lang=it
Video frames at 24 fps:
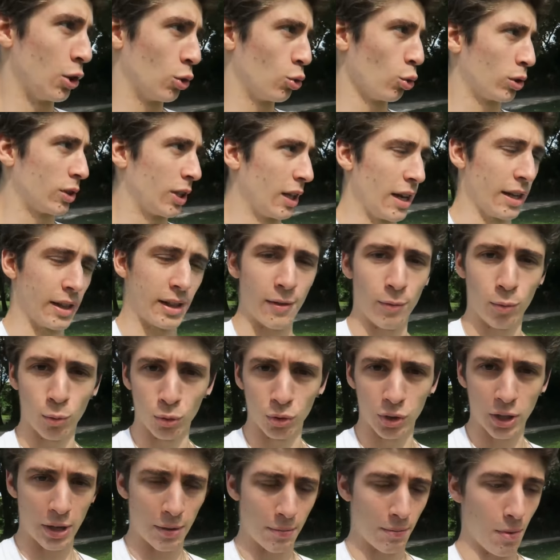di tutte le
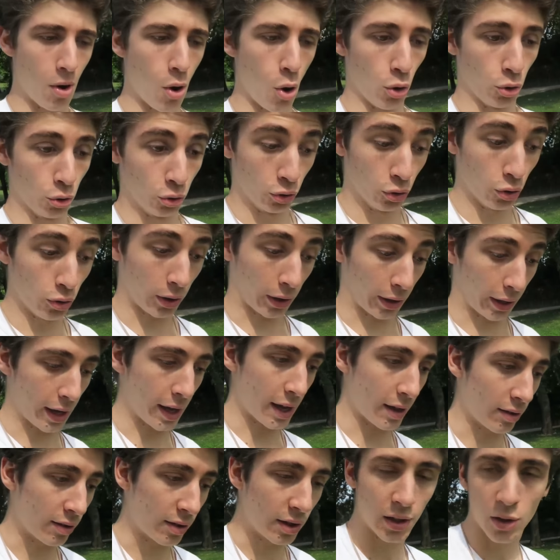tv del mondo
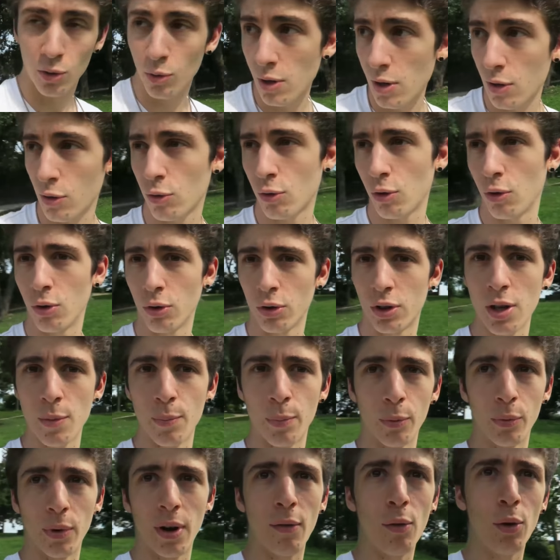che si riuniscono
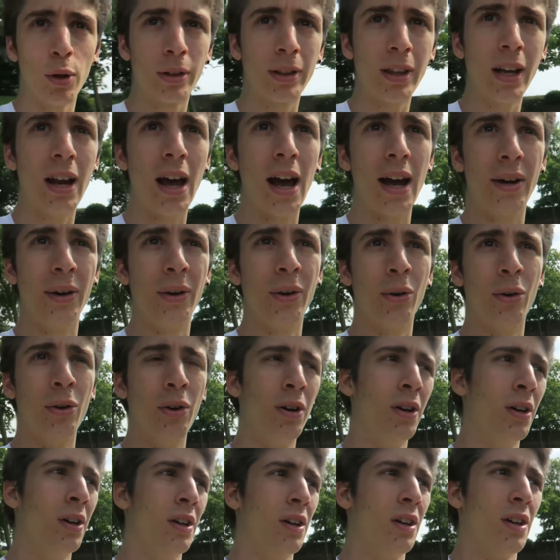tipo una volta
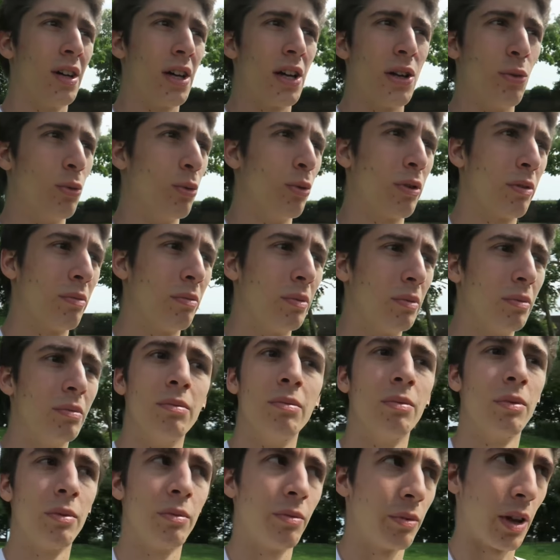l'anno in
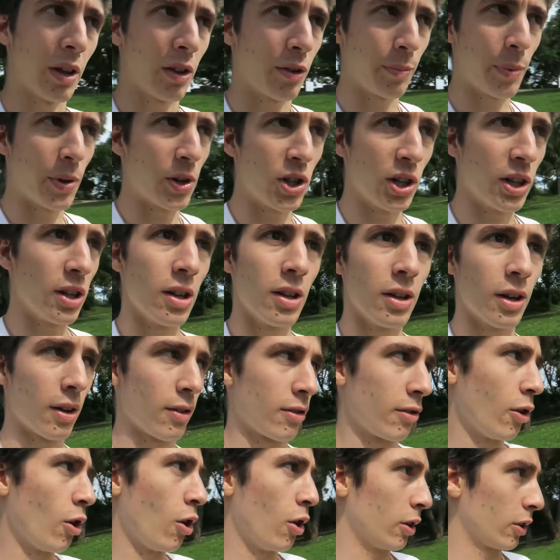un, una specie di
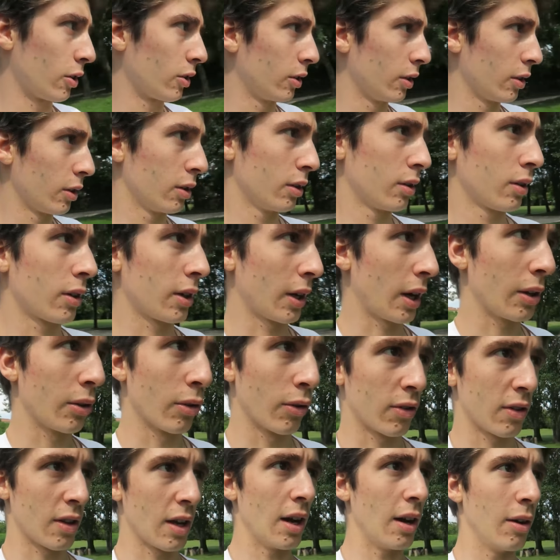resort
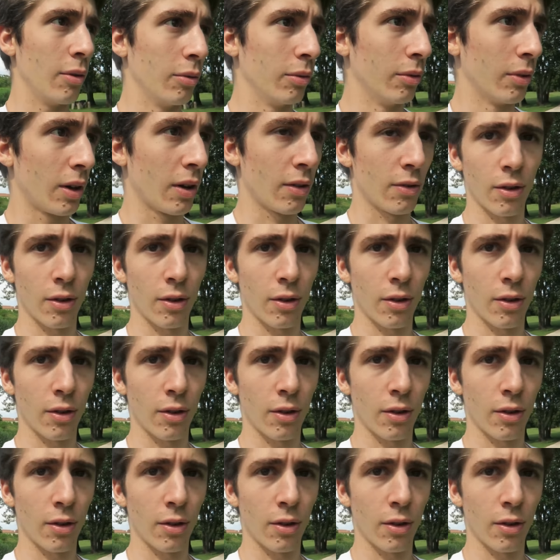credo sia un